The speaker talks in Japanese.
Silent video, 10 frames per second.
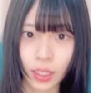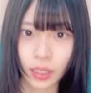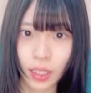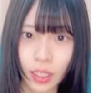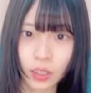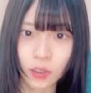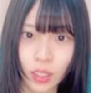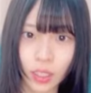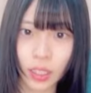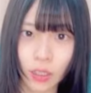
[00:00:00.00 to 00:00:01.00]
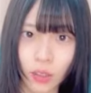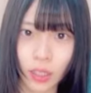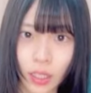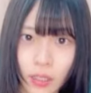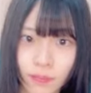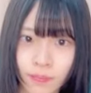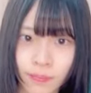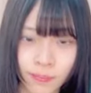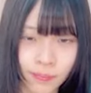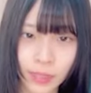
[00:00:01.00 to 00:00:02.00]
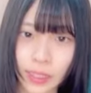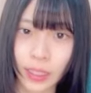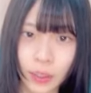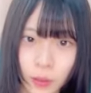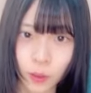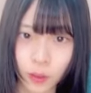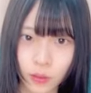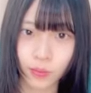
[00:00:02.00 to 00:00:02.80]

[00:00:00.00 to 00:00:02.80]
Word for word: 大学の課題が終わらないうん違うよ